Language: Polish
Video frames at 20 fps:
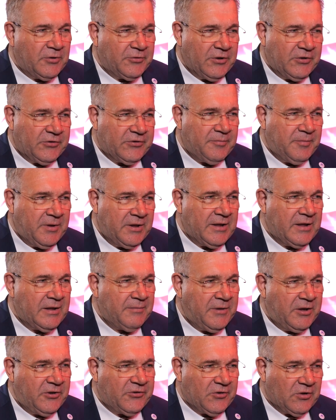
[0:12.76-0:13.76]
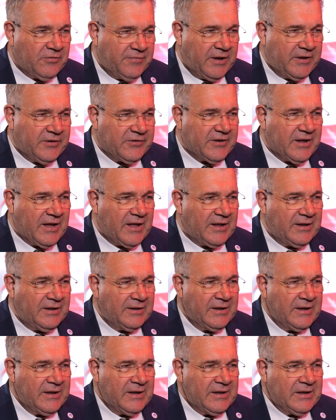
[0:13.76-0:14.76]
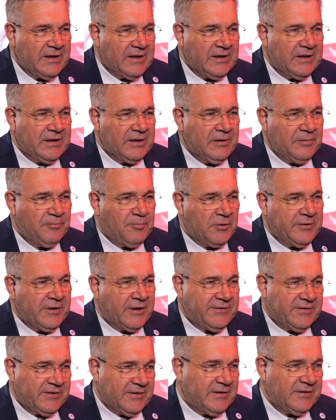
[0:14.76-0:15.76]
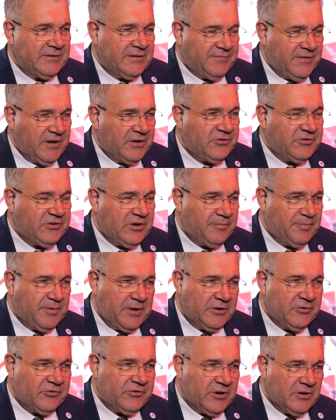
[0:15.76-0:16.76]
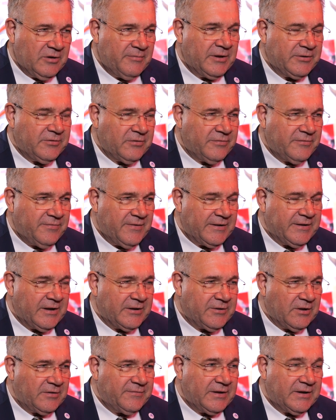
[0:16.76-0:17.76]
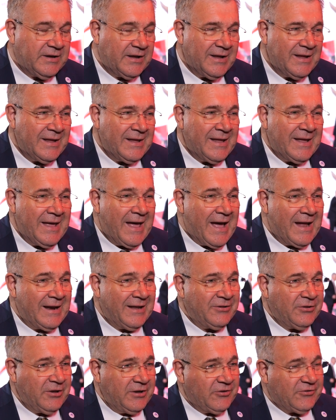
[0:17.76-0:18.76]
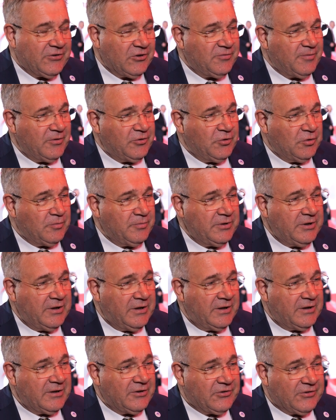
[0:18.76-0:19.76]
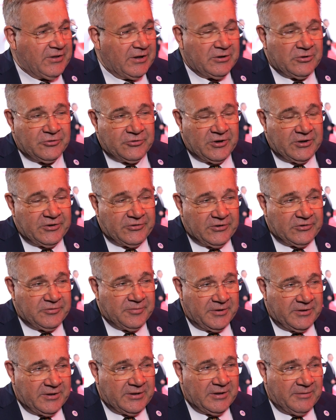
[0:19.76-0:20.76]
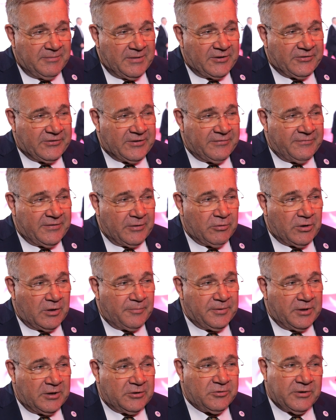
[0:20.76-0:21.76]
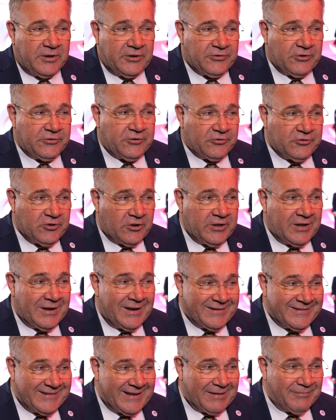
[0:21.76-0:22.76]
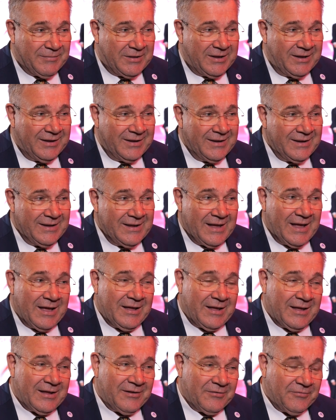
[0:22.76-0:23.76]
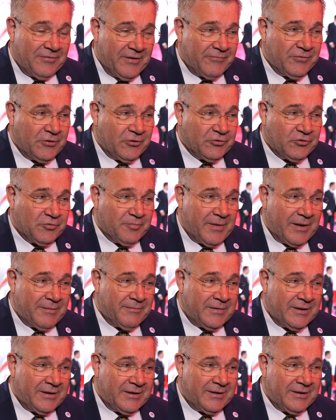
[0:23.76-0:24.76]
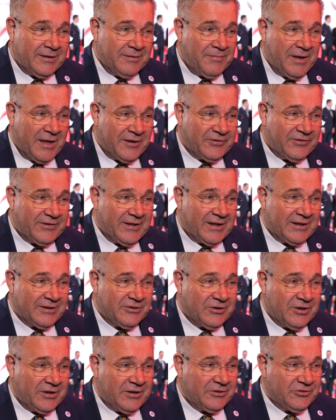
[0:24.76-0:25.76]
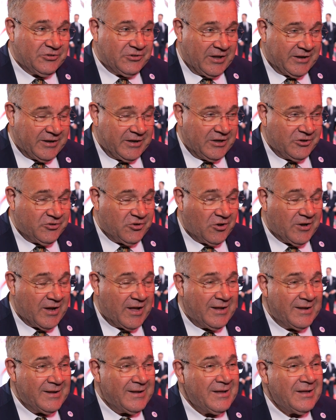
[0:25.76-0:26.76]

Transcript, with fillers: bo to jest gmina miejsko-wiejska, e, ponad 205 km2, ale jesteśmy dumni z tego, że jesteśmy jedynym miastem w Europie, które jest otoczone lasami, a wewnątrz mamy miasta cztery jeziora.